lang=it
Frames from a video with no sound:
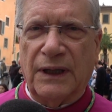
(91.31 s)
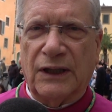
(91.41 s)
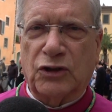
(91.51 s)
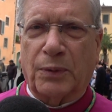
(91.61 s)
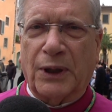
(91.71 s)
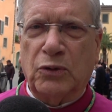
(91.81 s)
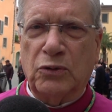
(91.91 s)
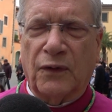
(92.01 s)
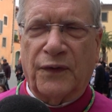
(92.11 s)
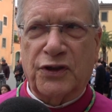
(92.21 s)
e
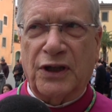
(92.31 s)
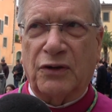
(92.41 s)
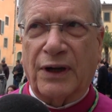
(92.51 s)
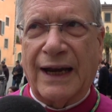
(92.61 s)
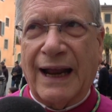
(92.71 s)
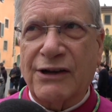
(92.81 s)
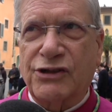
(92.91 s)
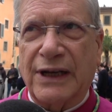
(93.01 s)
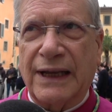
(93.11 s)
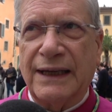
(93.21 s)
soprattutto facendo
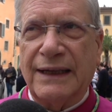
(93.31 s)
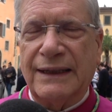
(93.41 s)
rinascere